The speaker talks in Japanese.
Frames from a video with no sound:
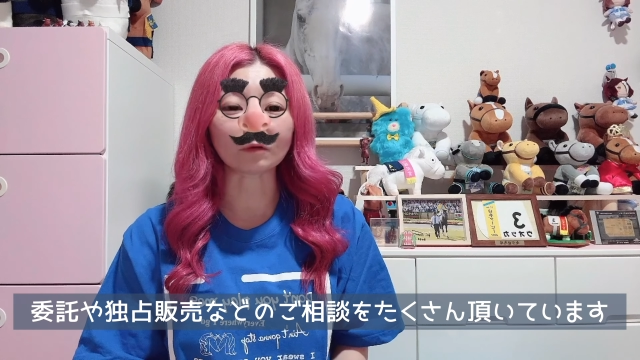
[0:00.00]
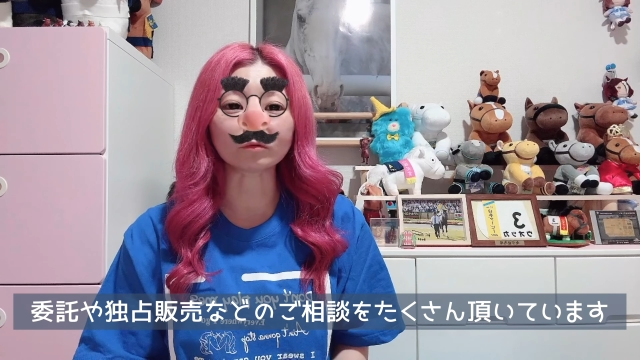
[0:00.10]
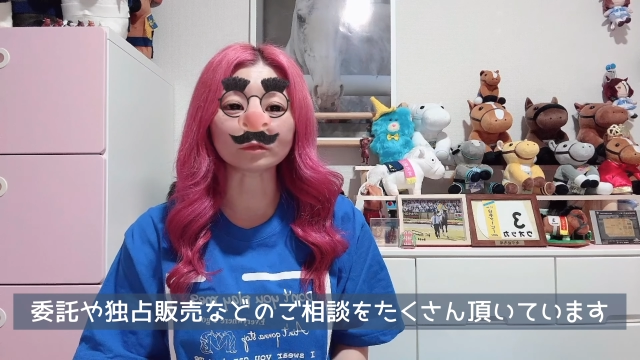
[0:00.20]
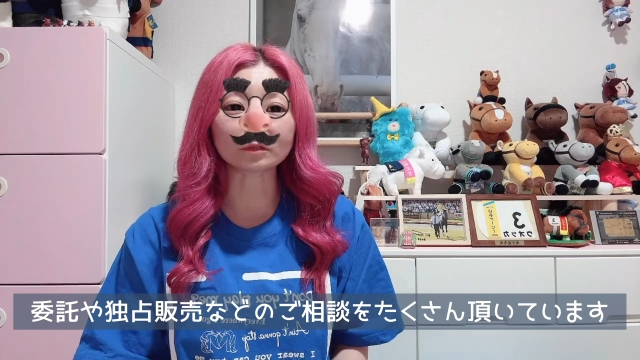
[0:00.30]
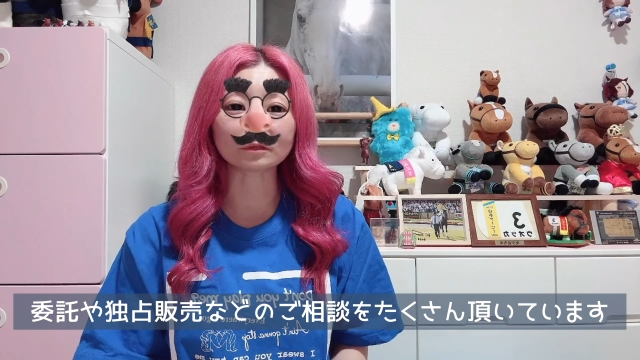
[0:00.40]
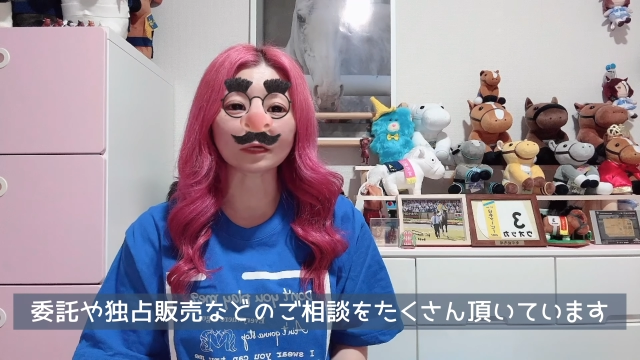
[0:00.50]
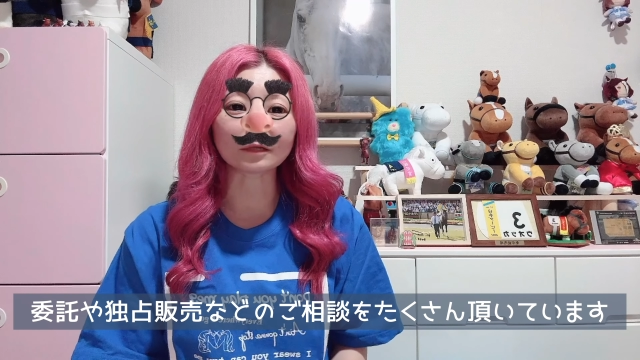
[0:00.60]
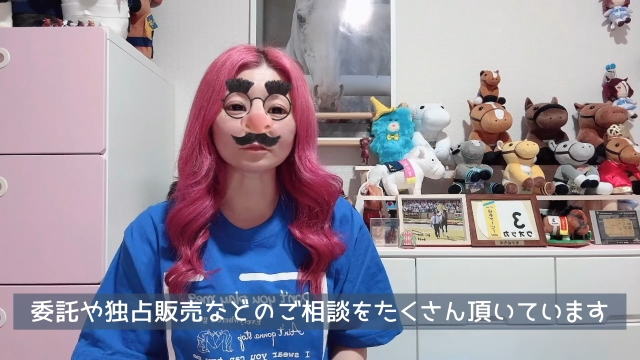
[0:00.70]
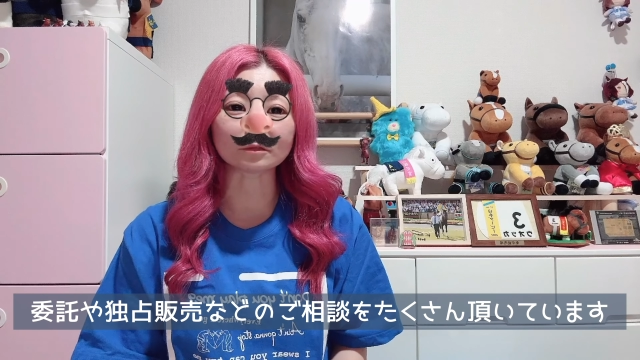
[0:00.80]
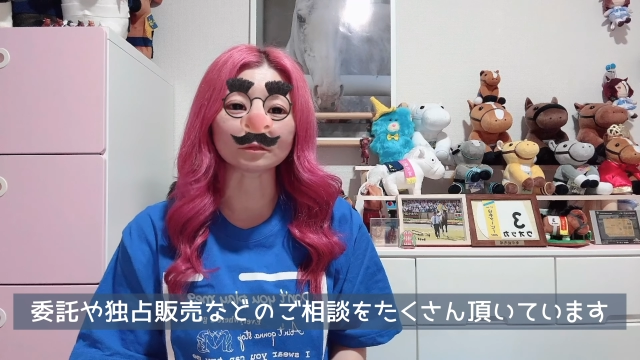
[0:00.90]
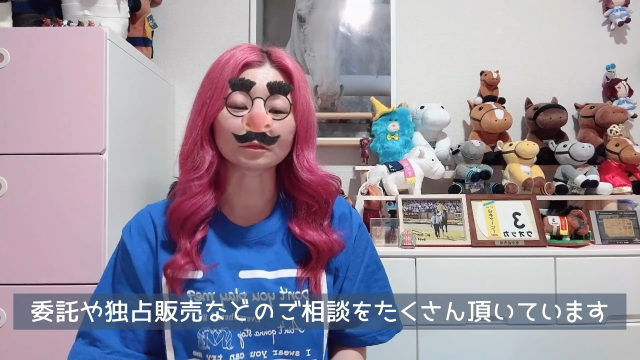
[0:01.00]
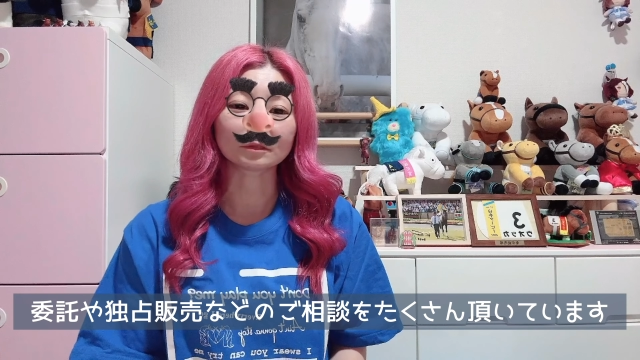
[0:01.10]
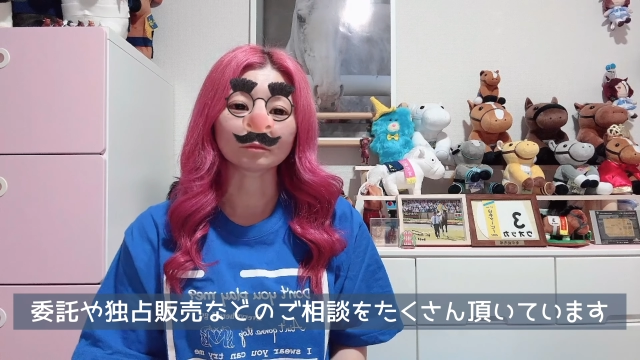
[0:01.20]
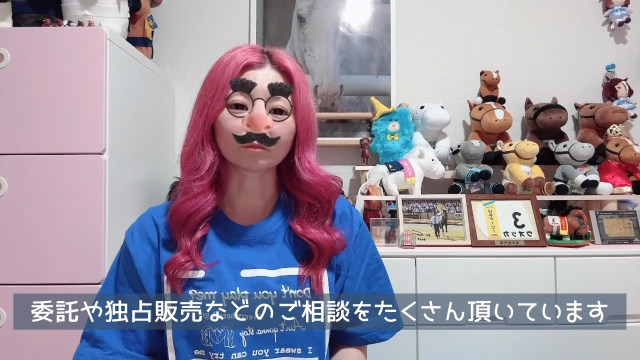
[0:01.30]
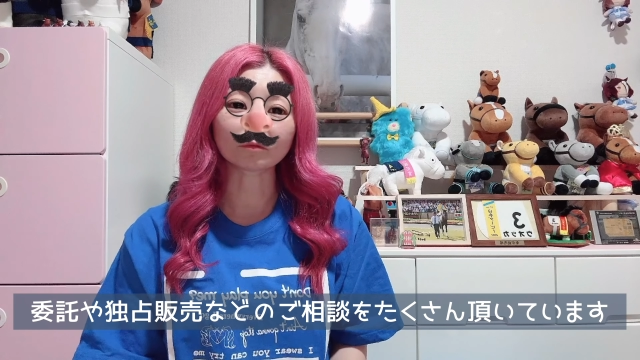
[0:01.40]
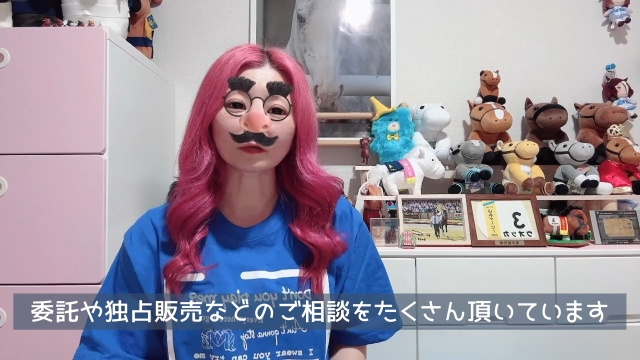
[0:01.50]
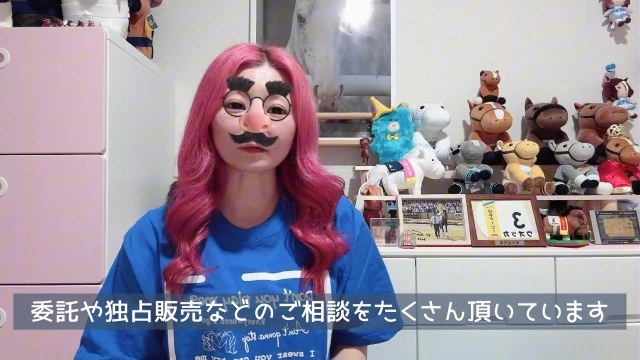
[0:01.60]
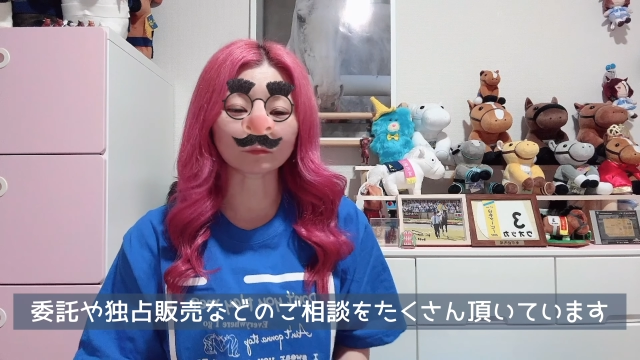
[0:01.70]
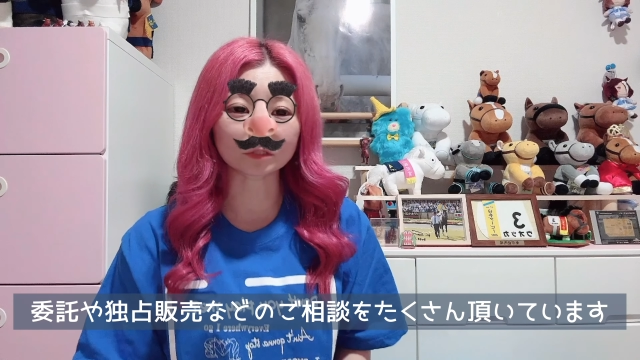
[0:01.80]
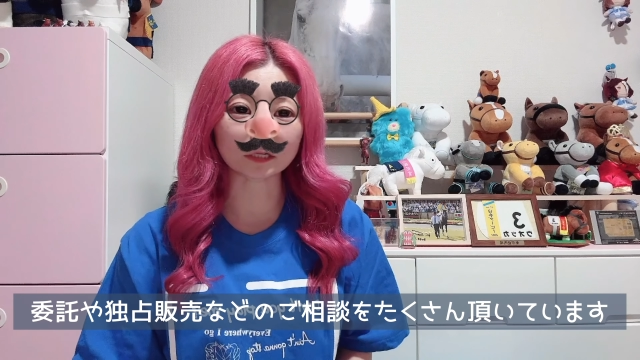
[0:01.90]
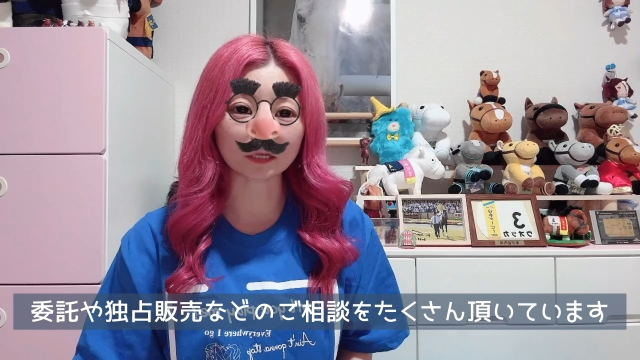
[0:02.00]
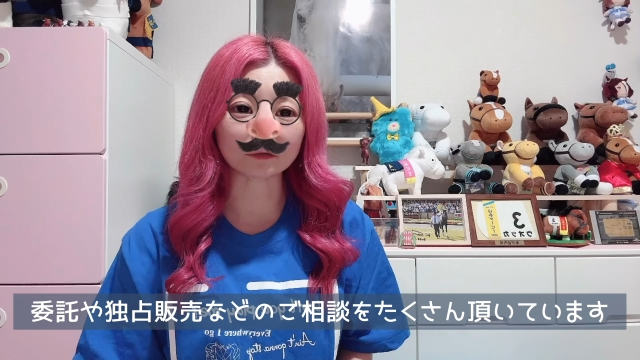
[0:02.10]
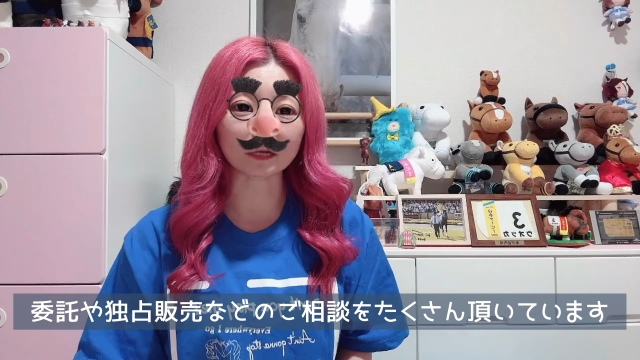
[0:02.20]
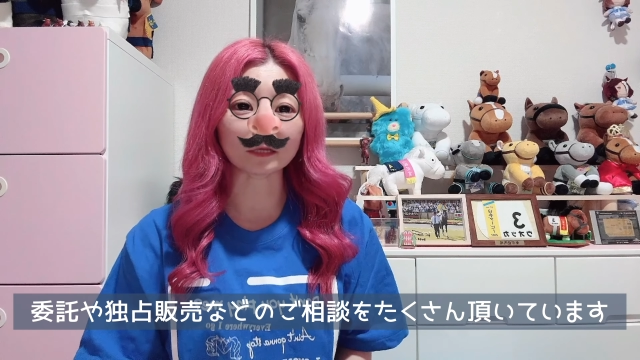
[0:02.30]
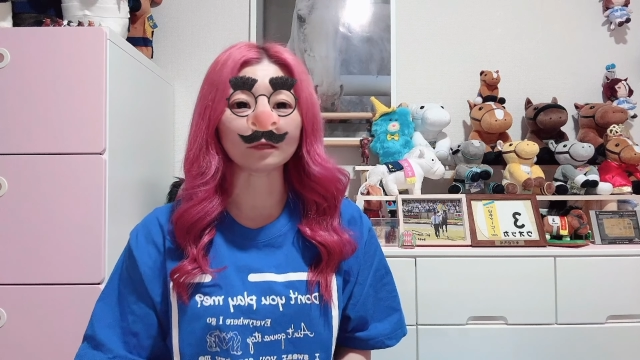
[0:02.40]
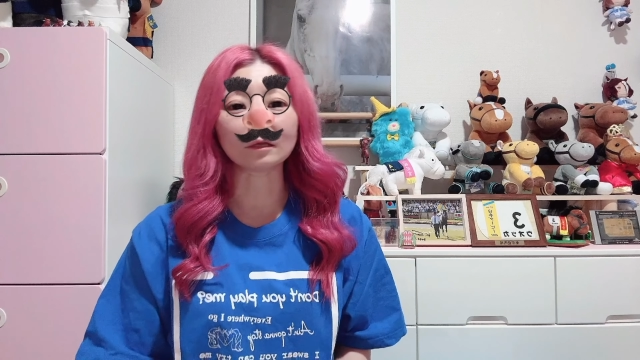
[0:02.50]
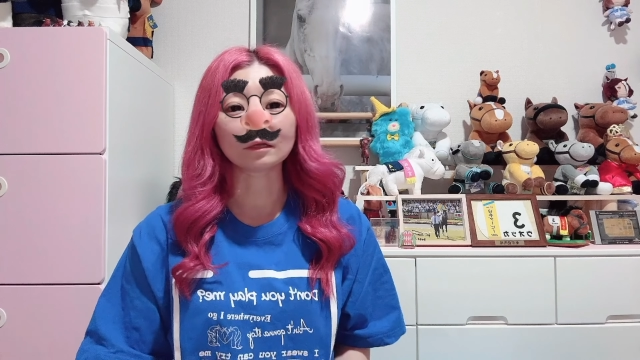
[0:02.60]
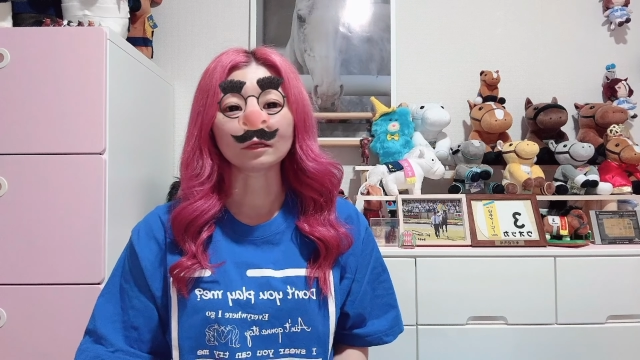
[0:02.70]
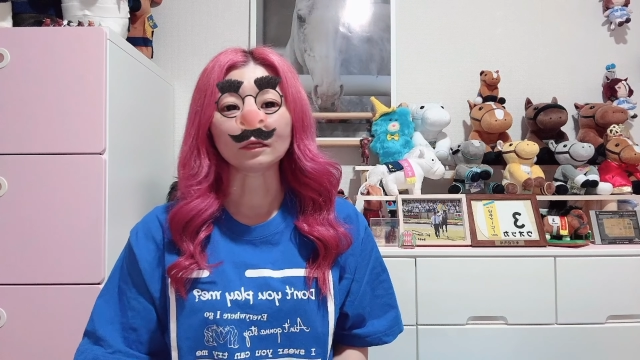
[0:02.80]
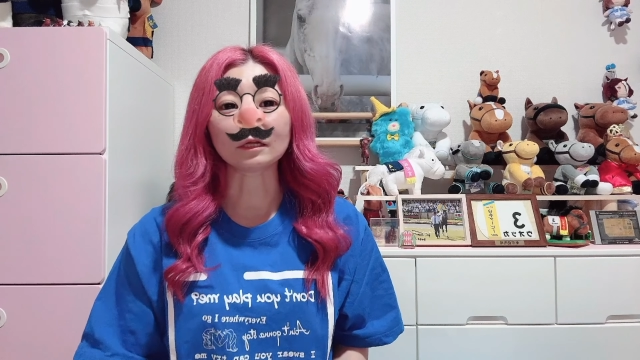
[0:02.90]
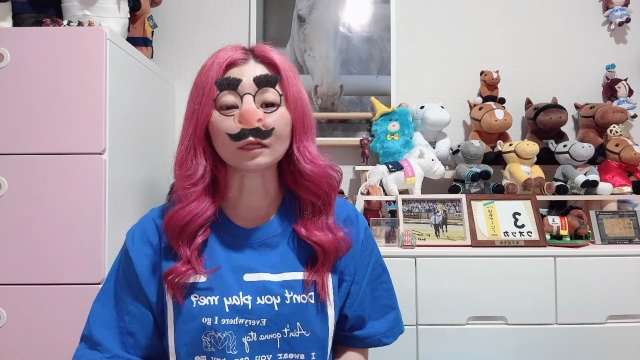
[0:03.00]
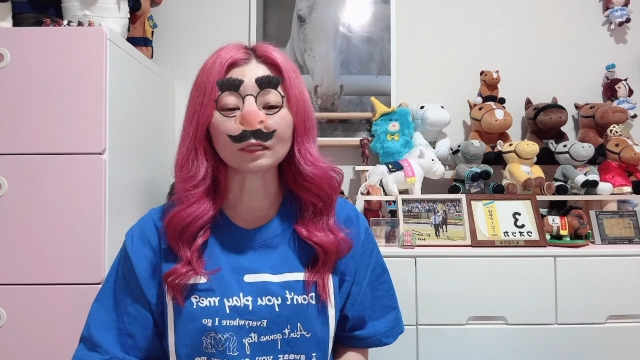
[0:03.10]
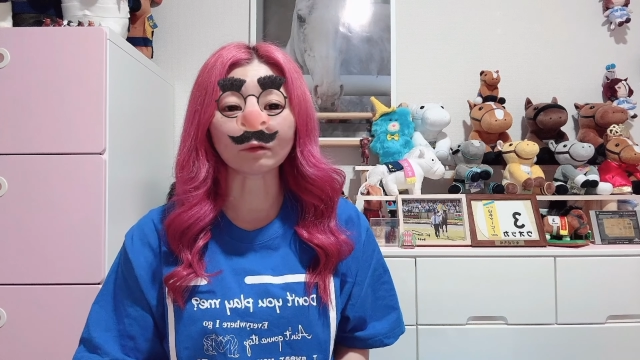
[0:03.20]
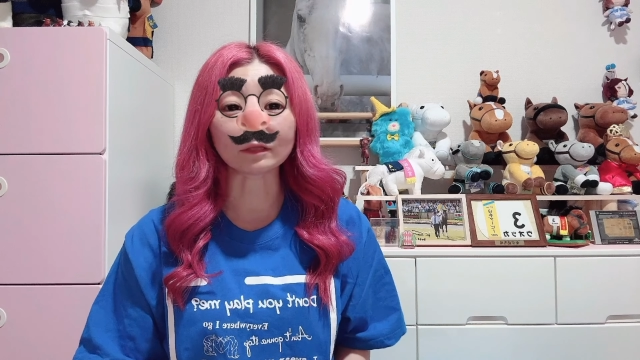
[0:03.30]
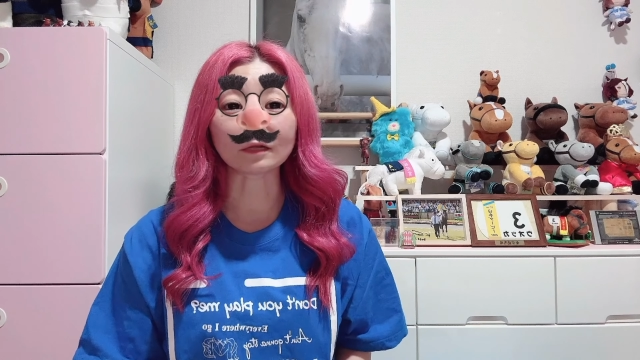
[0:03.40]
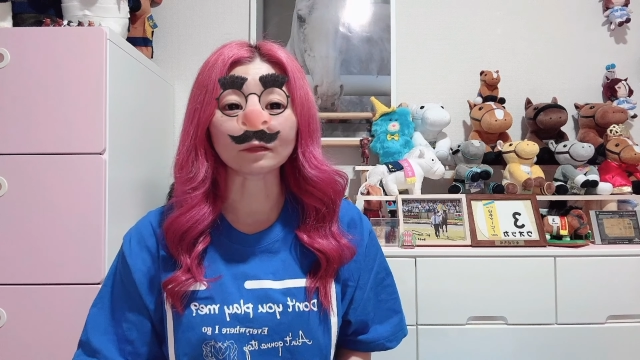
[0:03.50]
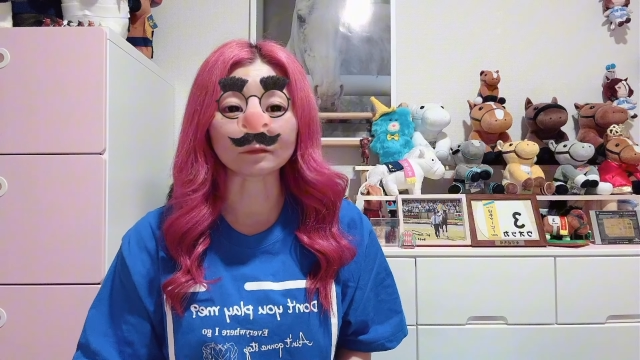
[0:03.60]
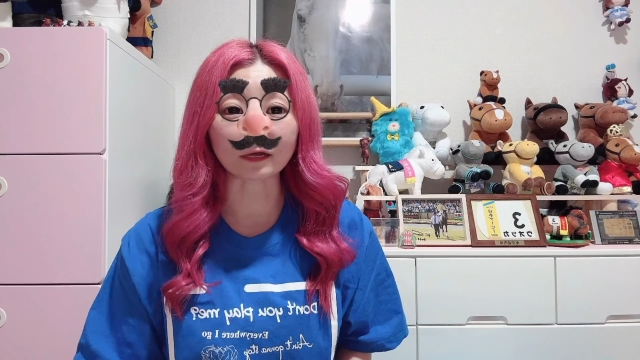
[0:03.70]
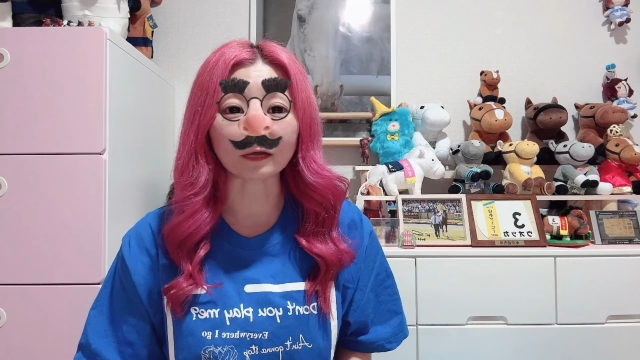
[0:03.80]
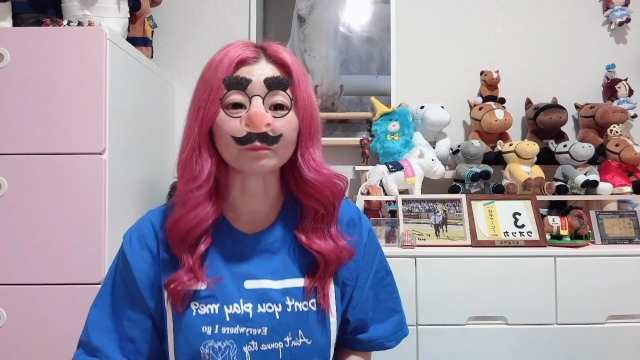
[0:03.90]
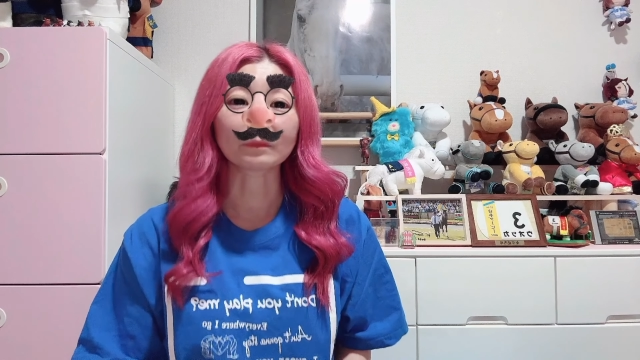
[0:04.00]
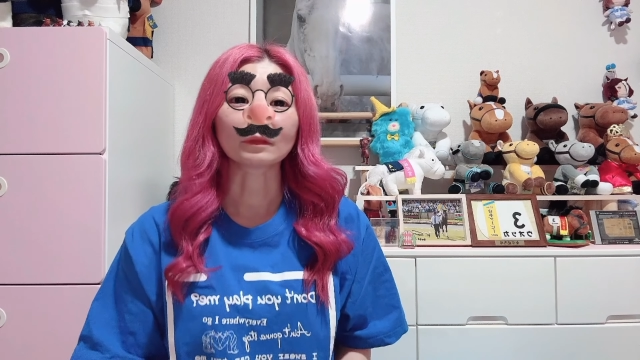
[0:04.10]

60、70、もっとあるかもしれないぐらいいただいてはいたんですが、